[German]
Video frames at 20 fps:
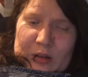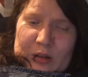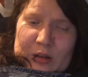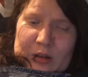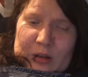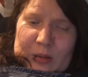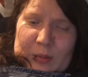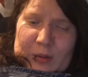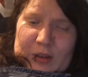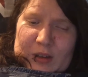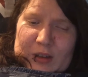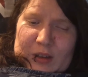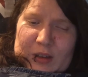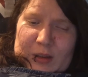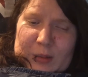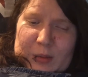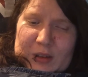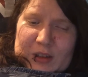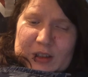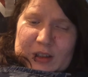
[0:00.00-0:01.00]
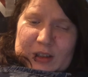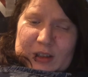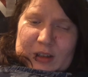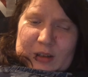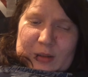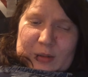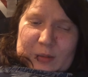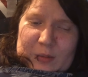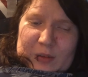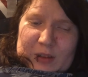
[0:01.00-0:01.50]
Aber da habe ich
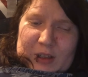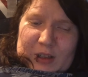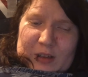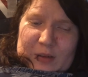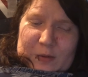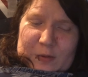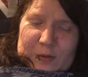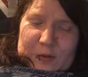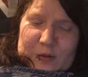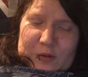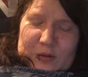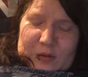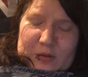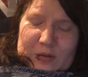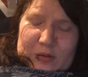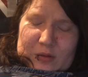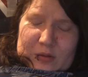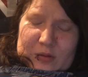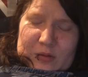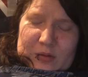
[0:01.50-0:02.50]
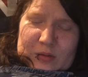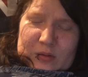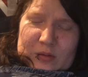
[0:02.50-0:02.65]
keinen Weg gefunden.